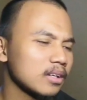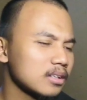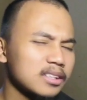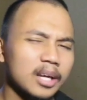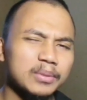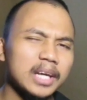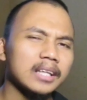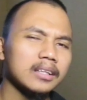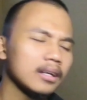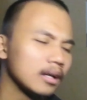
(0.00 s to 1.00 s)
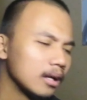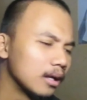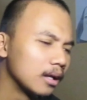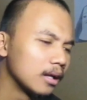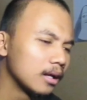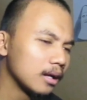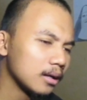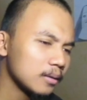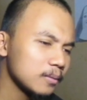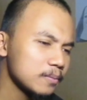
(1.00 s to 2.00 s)
hari setiap saatnya
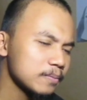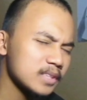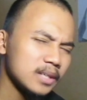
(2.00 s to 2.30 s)
um,